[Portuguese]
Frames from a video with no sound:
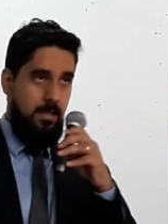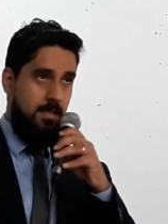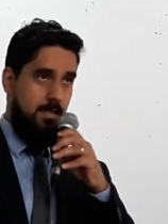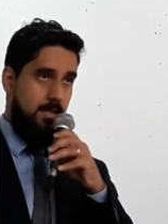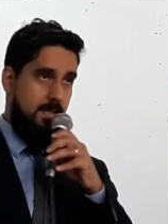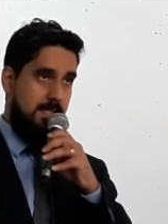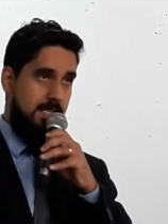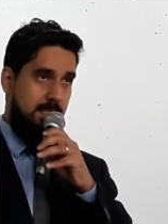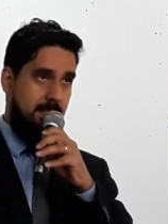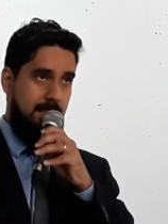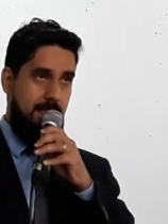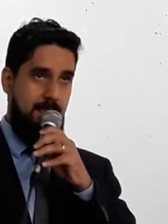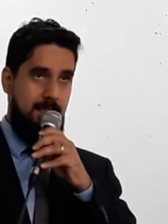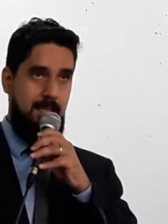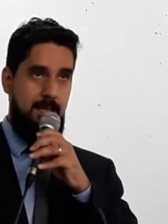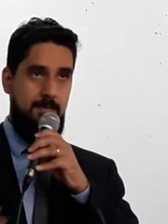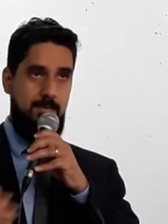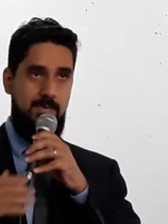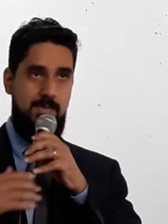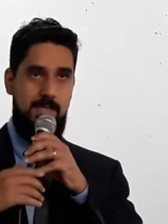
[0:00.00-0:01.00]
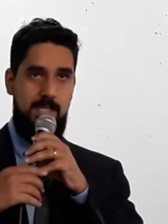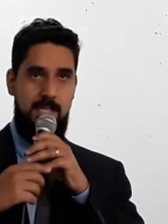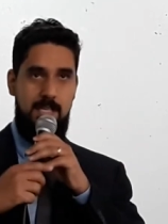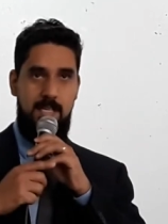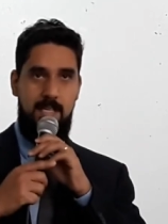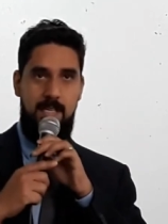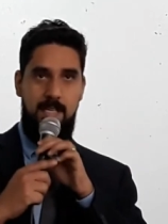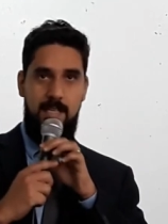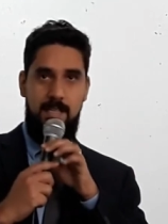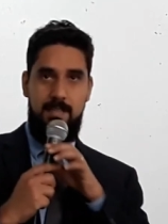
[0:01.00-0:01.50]
Nós entendemos
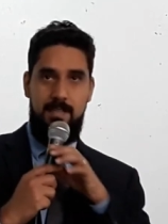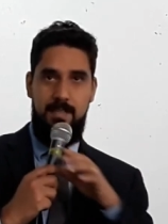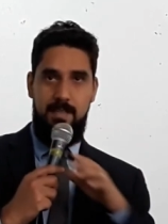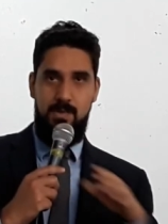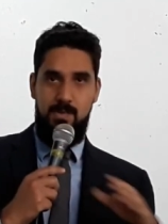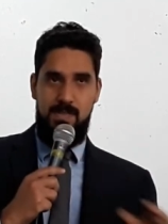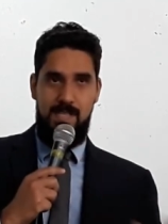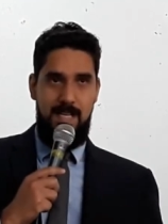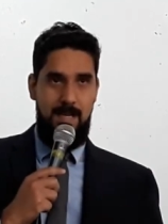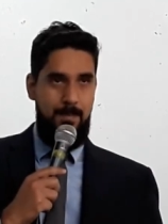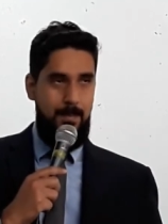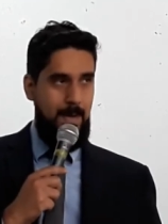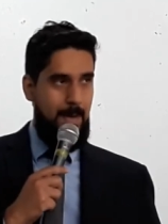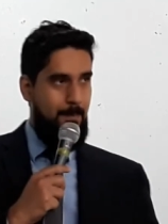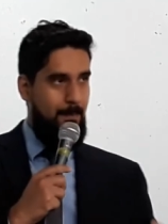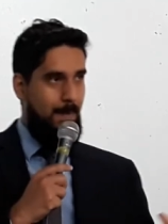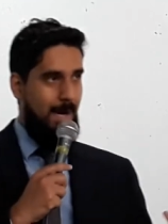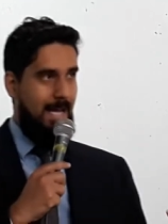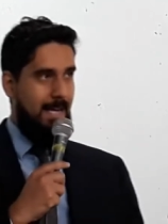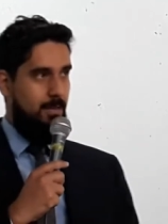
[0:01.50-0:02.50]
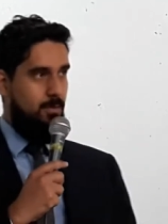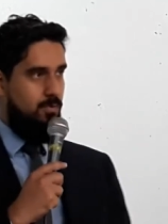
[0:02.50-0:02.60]
que Deus ele prepara